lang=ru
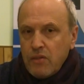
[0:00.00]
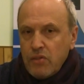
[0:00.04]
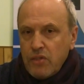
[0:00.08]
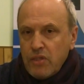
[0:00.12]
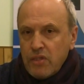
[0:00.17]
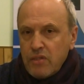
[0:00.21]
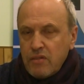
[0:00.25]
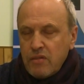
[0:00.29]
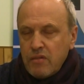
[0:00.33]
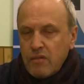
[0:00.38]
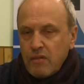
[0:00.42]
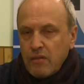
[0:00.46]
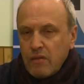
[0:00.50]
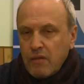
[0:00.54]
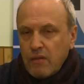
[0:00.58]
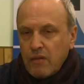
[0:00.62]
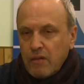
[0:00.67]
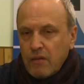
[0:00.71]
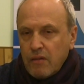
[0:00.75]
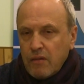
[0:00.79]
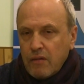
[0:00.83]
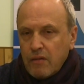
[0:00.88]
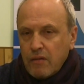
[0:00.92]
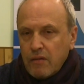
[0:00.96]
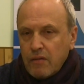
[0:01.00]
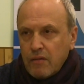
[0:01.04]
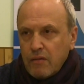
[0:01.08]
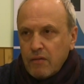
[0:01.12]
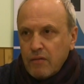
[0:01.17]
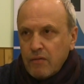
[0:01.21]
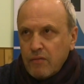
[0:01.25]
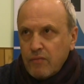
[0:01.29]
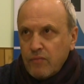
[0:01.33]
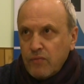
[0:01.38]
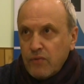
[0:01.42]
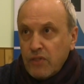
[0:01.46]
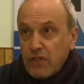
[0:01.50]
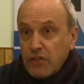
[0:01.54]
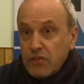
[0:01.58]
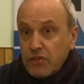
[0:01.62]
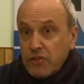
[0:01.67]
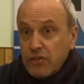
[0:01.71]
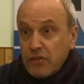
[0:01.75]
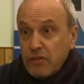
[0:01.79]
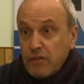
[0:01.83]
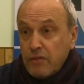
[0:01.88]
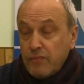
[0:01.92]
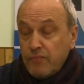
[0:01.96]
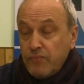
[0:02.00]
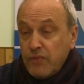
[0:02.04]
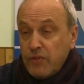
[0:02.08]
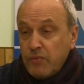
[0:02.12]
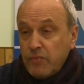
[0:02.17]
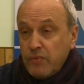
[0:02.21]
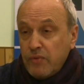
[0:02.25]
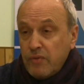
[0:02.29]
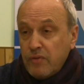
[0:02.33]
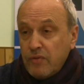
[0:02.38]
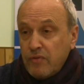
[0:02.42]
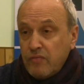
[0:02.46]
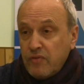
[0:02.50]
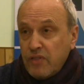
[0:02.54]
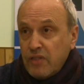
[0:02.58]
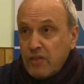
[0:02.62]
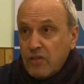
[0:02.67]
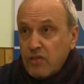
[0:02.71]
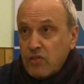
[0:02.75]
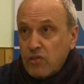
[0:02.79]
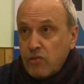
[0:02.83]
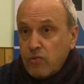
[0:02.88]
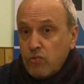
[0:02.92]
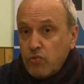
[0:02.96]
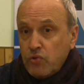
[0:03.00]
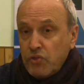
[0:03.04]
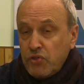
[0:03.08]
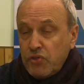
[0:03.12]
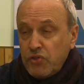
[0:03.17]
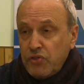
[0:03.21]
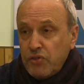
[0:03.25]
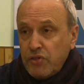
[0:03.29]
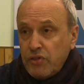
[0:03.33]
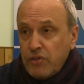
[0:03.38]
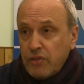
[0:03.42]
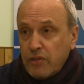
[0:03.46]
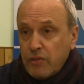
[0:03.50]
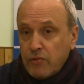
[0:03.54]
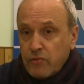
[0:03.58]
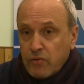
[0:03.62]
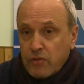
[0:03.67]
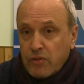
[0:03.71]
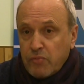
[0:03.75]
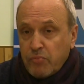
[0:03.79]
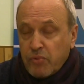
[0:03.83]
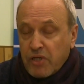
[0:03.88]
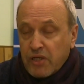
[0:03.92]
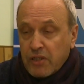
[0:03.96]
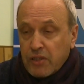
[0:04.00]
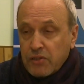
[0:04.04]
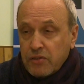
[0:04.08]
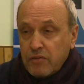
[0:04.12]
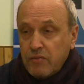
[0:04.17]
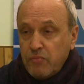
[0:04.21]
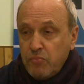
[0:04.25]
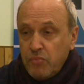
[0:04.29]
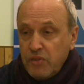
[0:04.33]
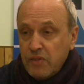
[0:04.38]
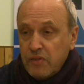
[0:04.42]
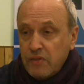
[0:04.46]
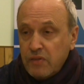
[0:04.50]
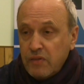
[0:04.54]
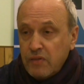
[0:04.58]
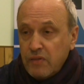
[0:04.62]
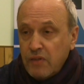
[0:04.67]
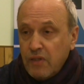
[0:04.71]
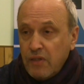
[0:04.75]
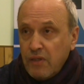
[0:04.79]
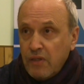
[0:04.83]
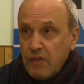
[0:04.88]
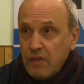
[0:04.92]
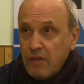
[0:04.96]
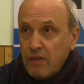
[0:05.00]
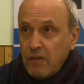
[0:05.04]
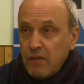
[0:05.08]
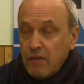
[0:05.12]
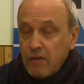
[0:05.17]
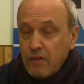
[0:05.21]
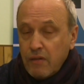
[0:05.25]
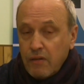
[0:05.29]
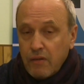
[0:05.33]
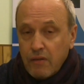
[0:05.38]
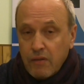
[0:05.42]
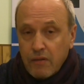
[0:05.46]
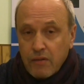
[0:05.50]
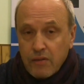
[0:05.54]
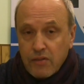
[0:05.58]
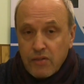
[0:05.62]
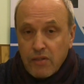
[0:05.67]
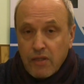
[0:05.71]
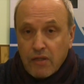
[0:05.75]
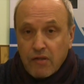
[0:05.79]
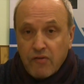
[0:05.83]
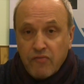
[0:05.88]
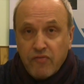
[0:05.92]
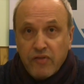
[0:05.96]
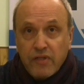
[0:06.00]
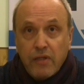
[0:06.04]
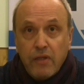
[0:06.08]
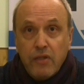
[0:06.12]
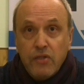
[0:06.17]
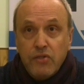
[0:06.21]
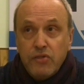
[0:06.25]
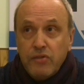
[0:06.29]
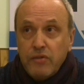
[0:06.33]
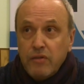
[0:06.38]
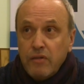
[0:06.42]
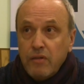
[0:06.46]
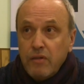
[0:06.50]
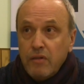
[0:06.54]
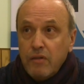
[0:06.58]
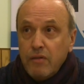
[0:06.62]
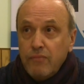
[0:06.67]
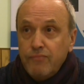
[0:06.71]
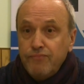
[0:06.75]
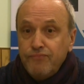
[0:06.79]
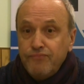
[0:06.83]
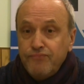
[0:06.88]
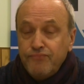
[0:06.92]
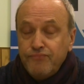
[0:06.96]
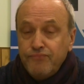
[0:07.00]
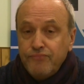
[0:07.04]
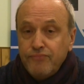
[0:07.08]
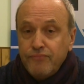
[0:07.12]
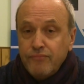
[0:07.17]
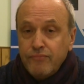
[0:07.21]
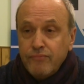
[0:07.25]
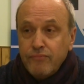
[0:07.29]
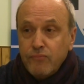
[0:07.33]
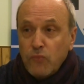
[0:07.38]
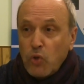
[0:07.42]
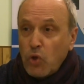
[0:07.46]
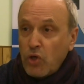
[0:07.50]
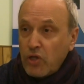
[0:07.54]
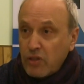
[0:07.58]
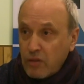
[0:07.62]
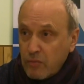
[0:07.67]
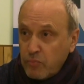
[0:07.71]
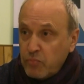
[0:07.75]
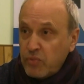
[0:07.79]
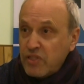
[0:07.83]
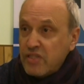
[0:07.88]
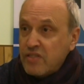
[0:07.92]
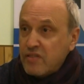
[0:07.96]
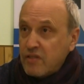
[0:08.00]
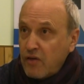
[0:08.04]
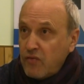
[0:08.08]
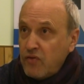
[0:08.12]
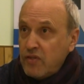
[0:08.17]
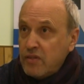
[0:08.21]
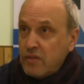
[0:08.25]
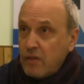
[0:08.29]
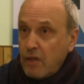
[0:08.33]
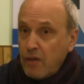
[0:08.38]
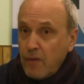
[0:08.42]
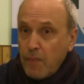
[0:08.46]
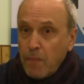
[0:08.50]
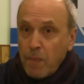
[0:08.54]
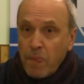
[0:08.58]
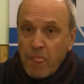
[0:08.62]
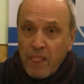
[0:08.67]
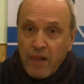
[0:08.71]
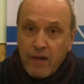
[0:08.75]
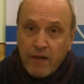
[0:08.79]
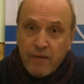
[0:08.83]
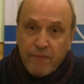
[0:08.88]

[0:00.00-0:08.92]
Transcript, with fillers: Есть э, наши э, военнослужащие, которые пока что без э, знаков отличия, но это представители